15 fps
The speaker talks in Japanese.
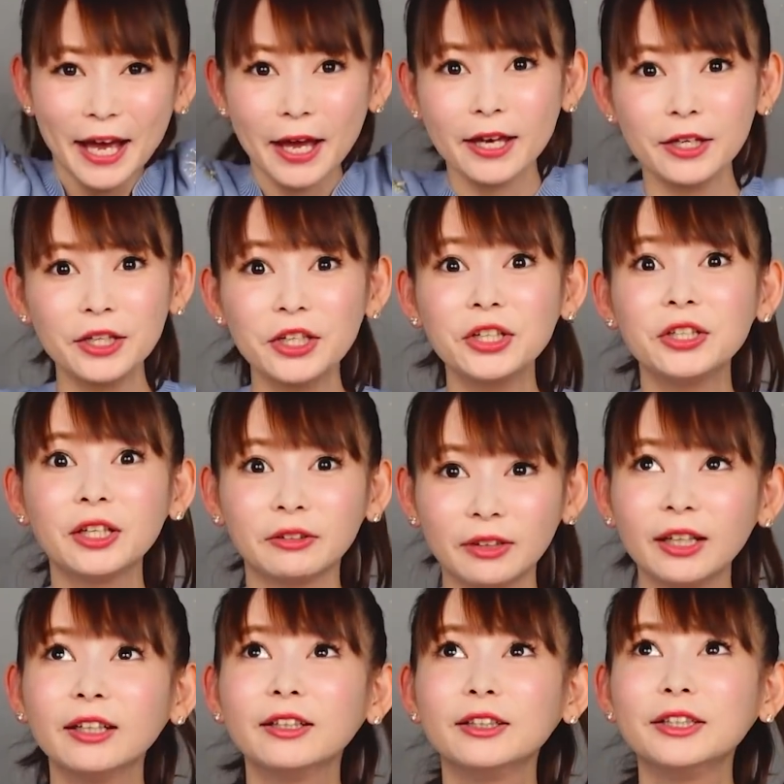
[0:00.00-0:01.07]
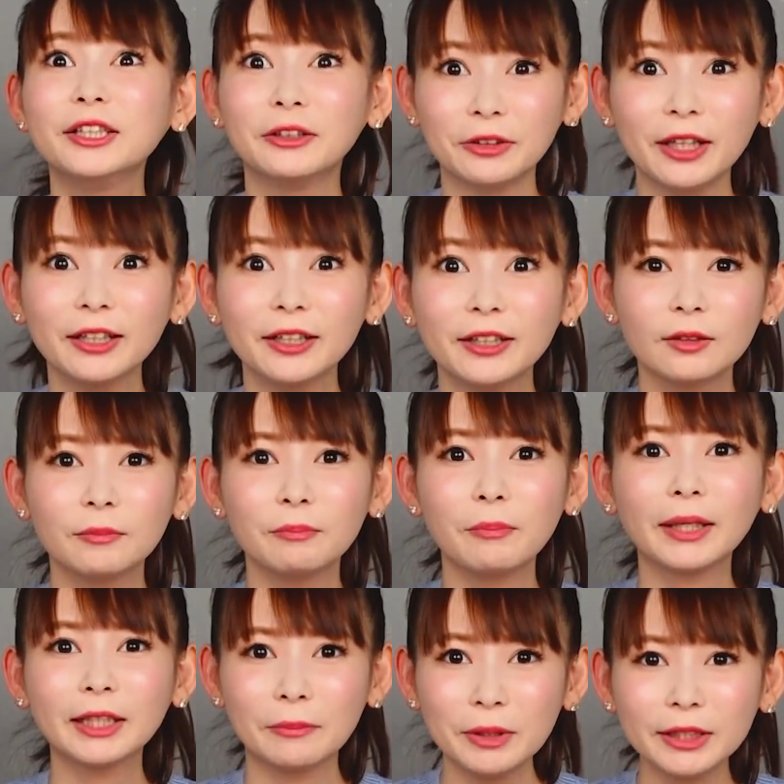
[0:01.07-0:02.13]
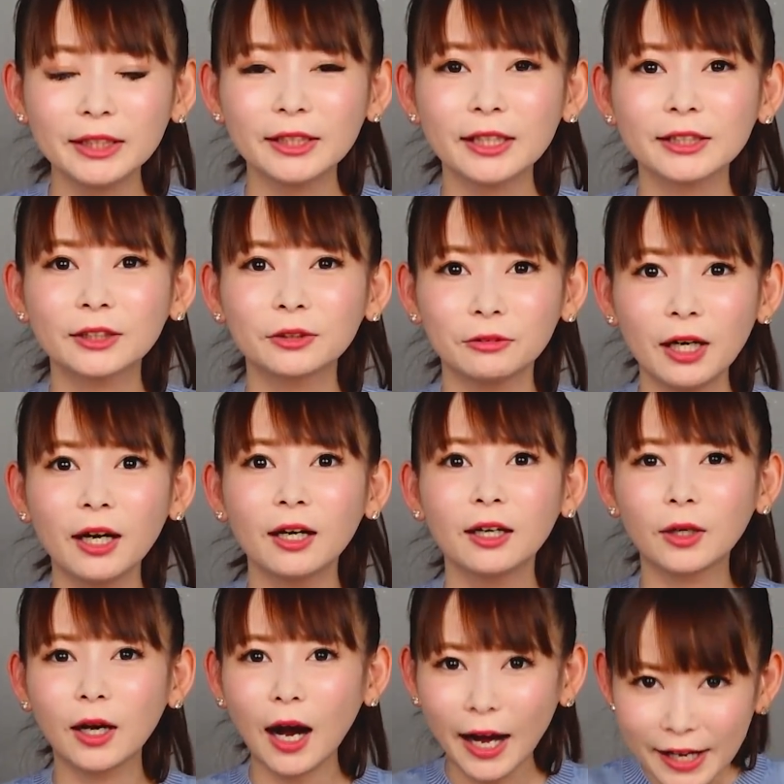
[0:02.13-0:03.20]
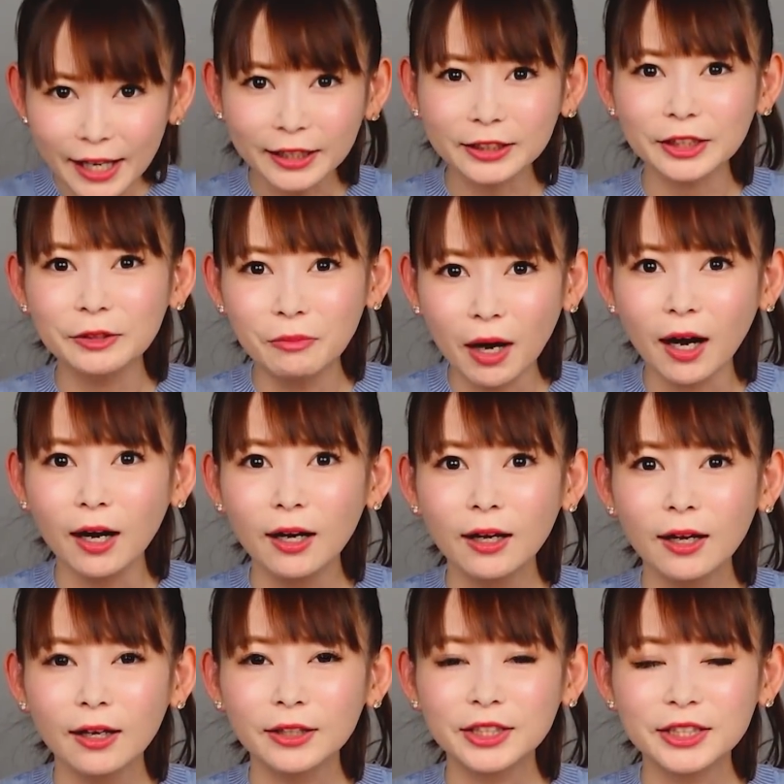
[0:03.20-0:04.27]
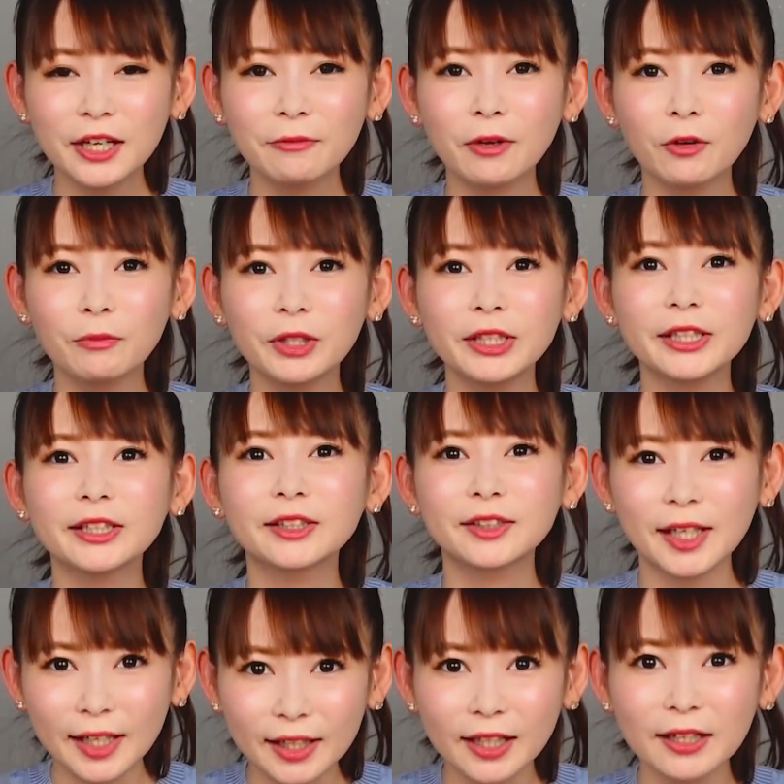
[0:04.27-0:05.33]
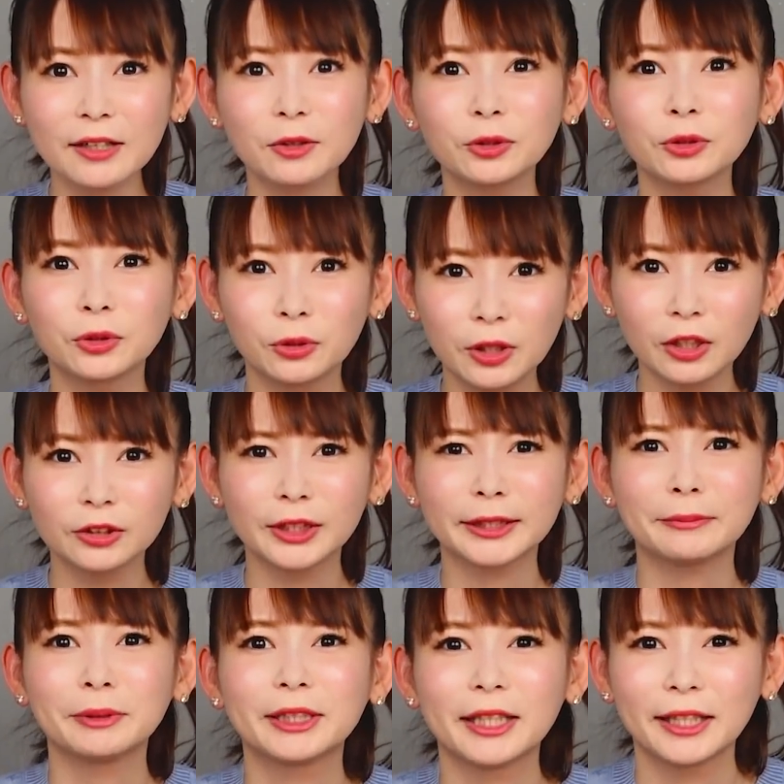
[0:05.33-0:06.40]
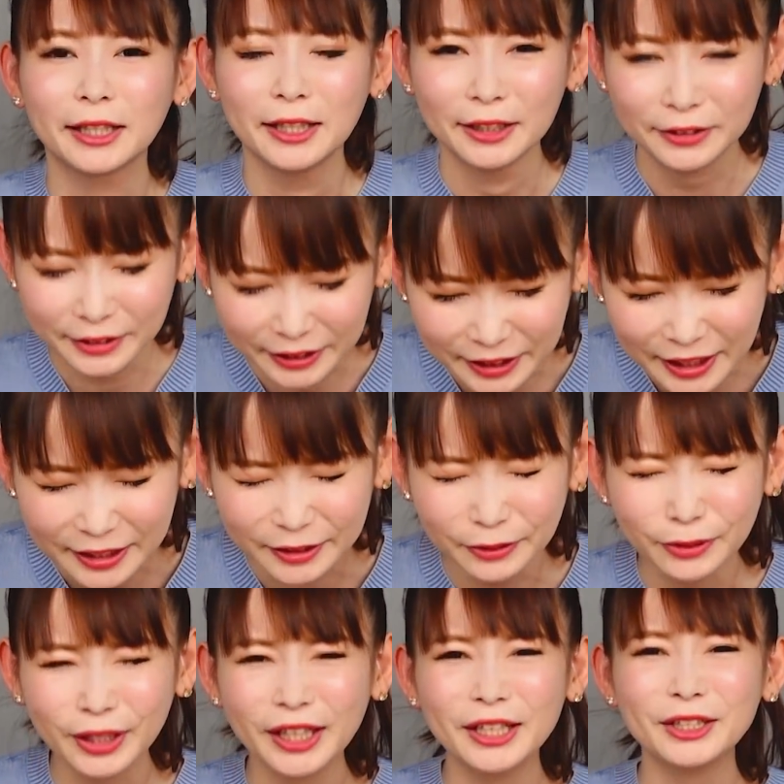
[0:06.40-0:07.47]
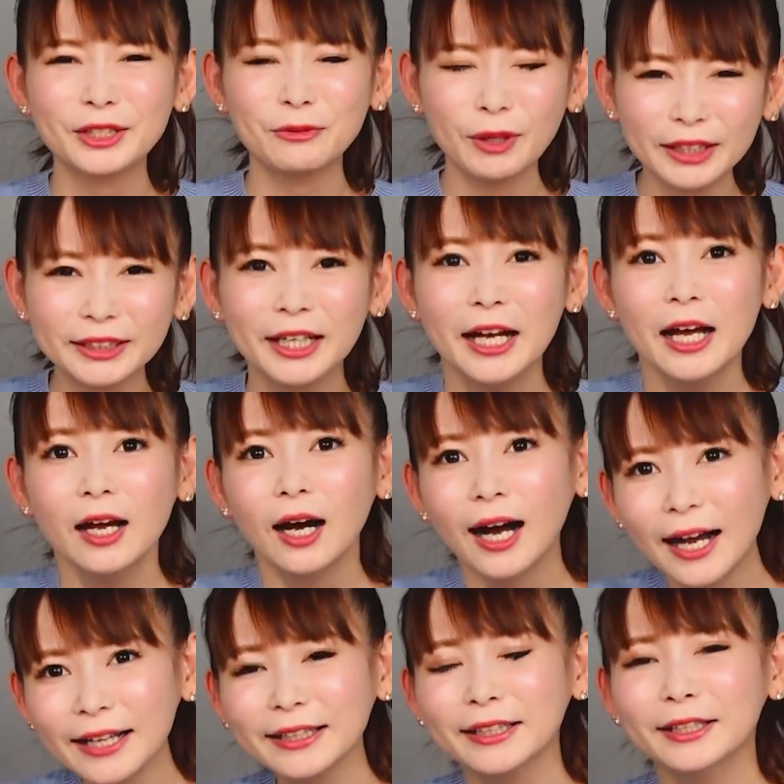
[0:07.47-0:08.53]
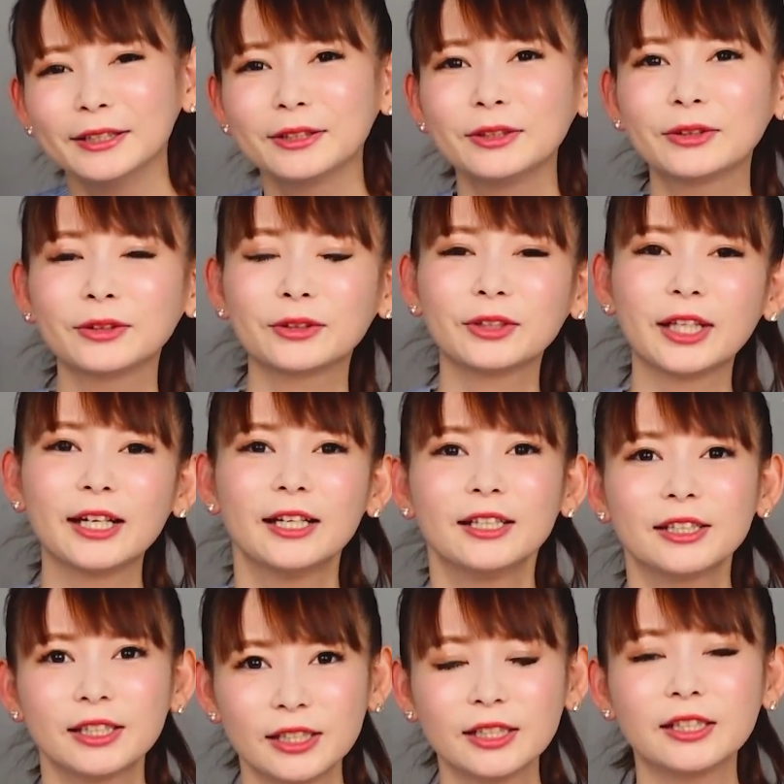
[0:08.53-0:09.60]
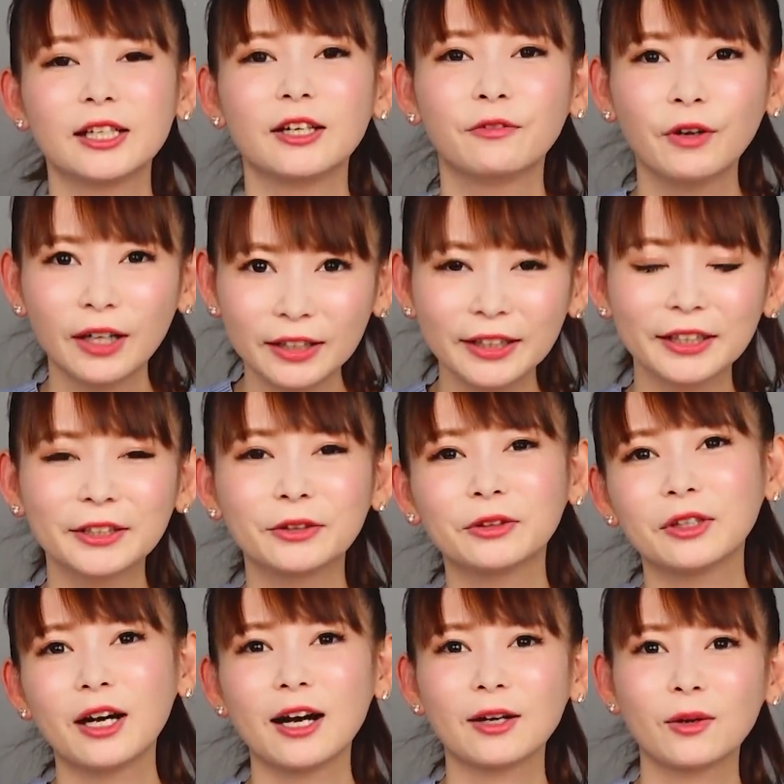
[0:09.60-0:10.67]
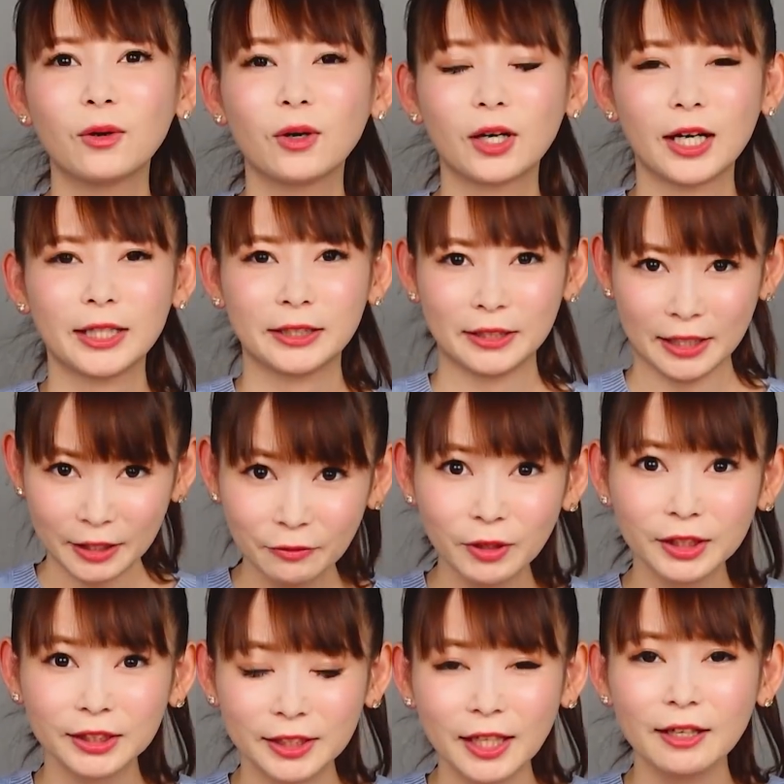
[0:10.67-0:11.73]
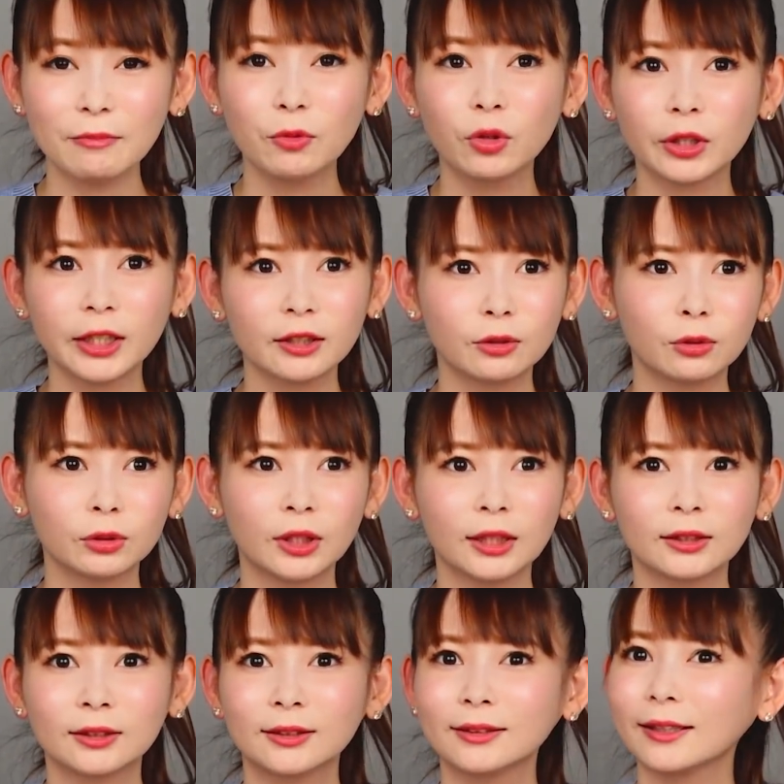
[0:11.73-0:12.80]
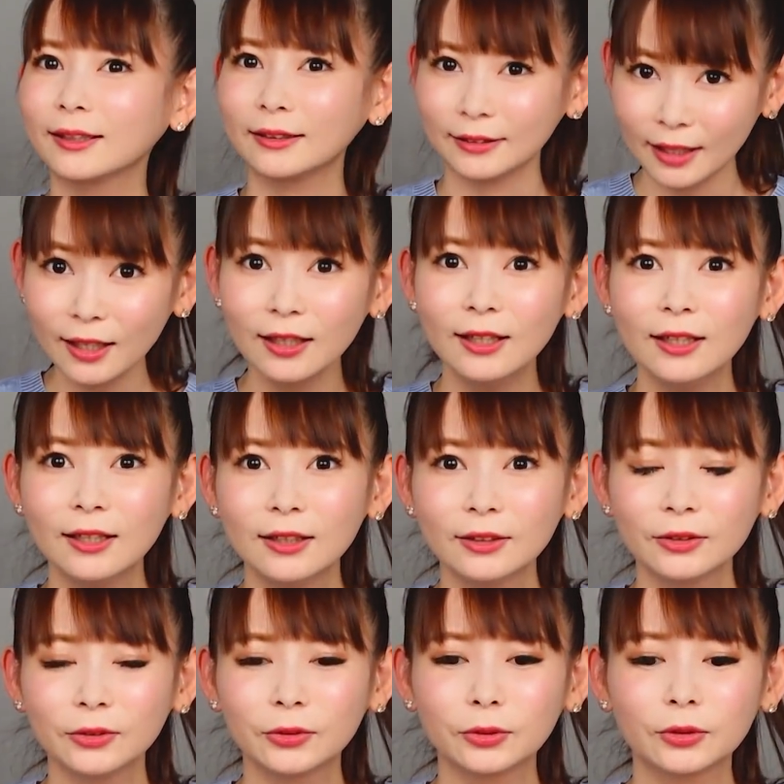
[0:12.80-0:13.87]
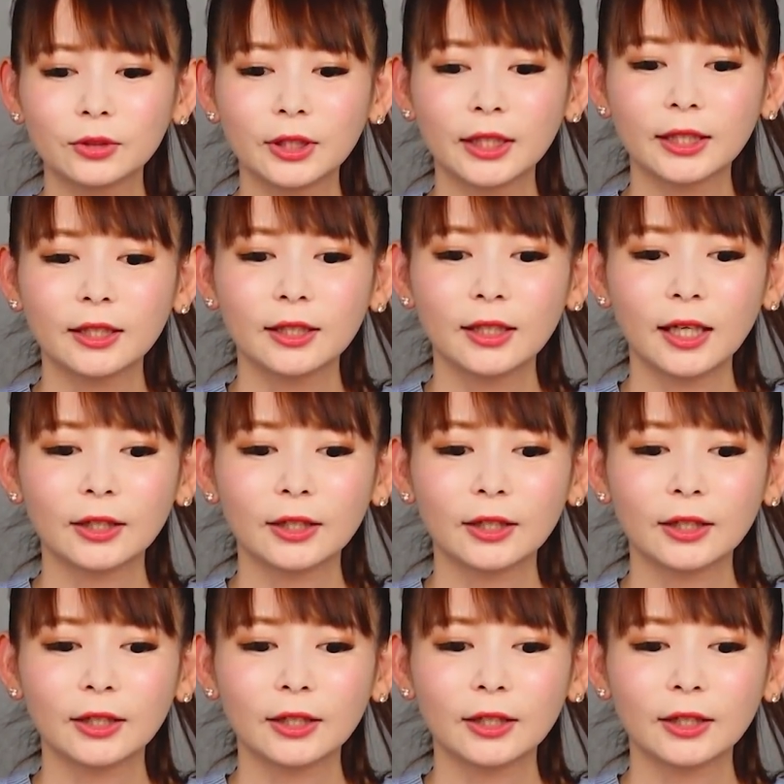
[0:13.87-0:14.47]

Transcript: エーイ。いいんだよね。いいんだよね。まだ見てない人は早く今新エヴァを見に行ってからこの動画をぜひ見てください。お願いします。はい、ということで新エヴァンゲリオンが公開になりまして、もう結構経ったかなということで